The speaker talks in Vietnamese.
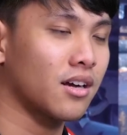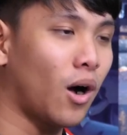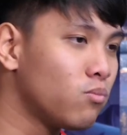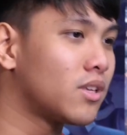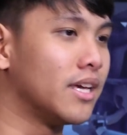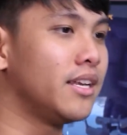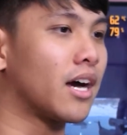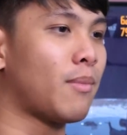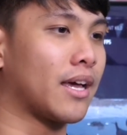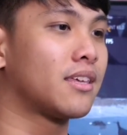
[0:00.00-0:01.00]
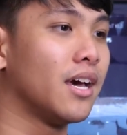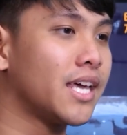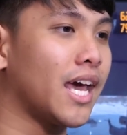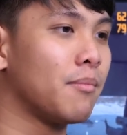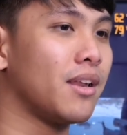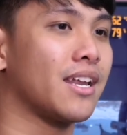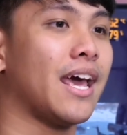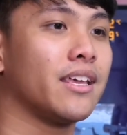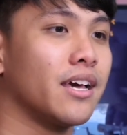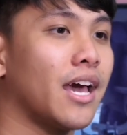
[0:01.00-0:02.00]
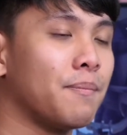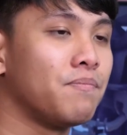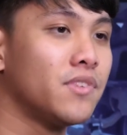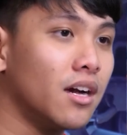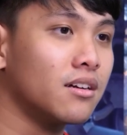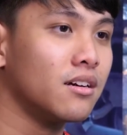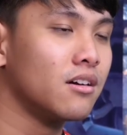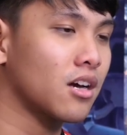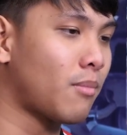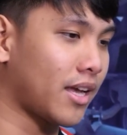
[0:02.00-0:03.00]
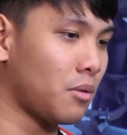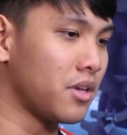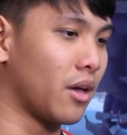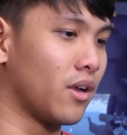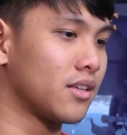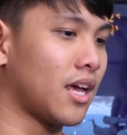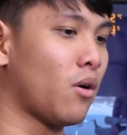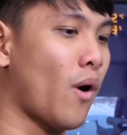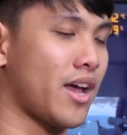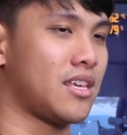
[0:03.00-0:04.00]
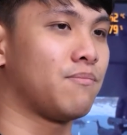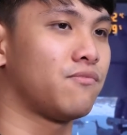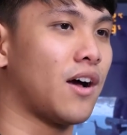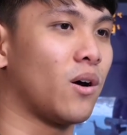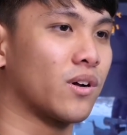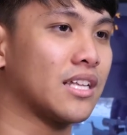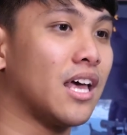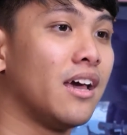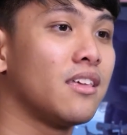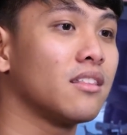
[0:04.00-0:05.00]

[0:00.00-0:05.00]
Không chỉ là các bạn chơi game là đang chơi game, nhưng các bạn giống như kiểu là có thể hòa nhập vào cái thế